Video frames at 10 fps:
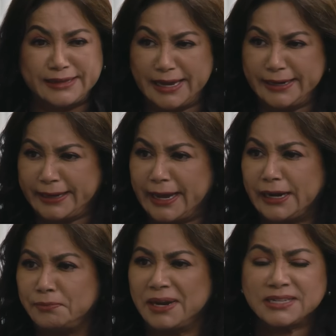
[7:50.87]

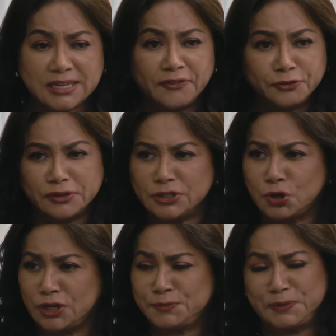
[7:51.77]
dedicated myself to
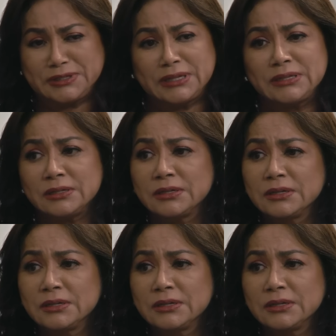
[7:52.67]
this hospital.